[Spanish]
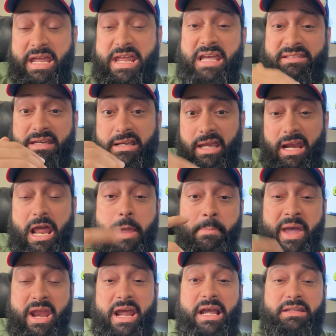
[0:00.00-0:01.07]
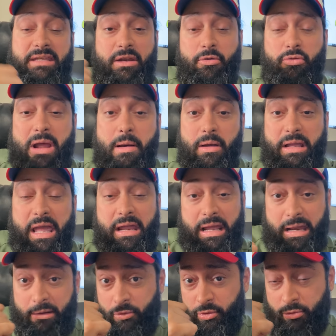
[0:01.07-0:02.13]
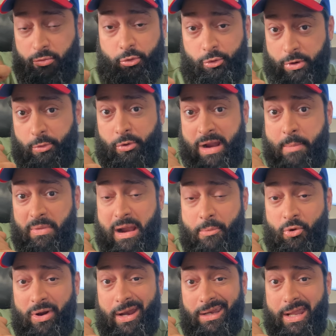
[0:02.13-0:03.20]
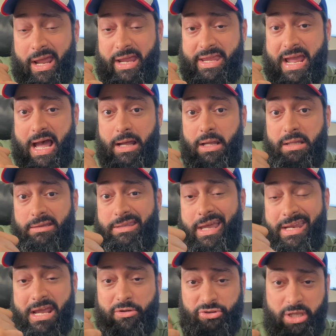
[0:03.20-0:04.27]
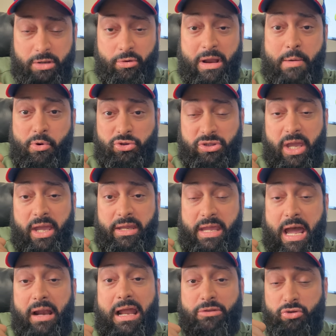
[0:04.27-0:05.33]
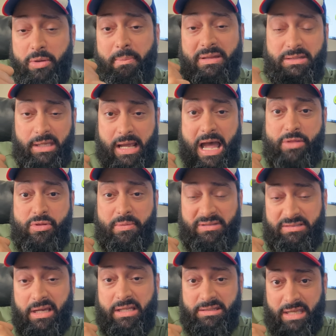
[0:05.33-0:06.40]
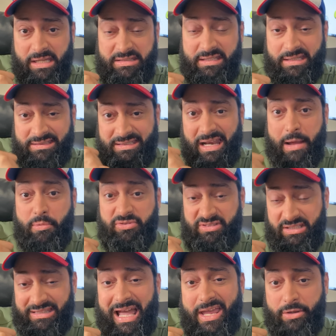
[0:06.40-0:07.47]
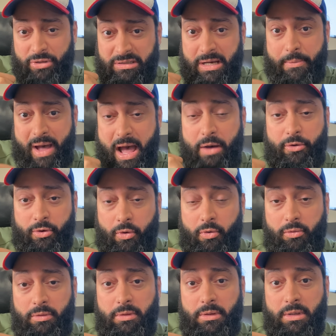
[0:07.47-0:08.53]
Y ese Aquiles Jiménez que tiene una, que, una, la mujer de ella, tenía o tiene una botella. La estoy investigando a ver si, si, si, la, si está yendo a trabajar o no.